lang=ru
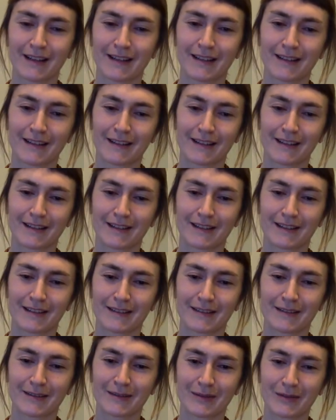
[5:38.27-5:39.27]
в
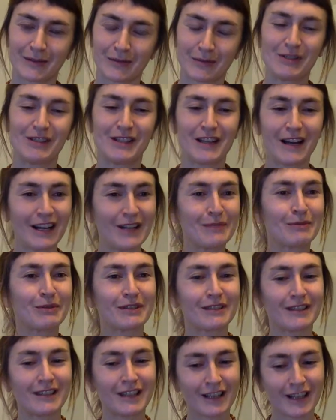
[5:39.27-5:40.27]
материальном
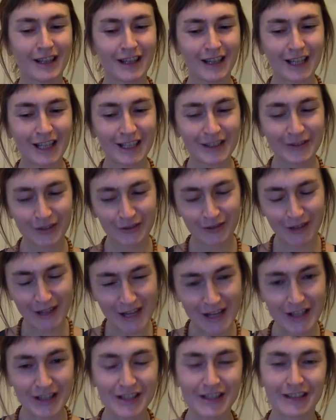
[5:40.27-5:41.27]
э,
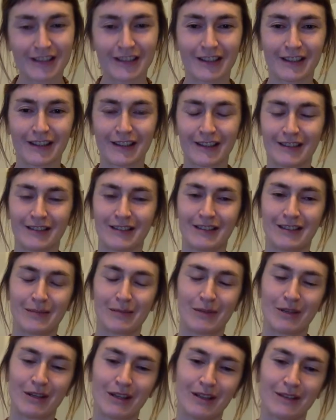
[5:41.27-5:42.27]
эквиваленте на, на
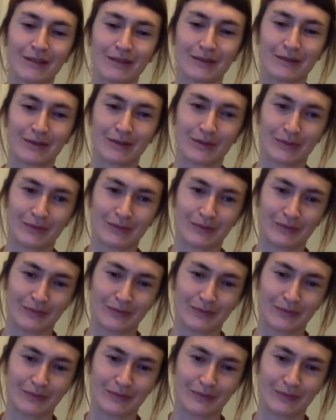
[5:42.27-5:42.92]
мои, э,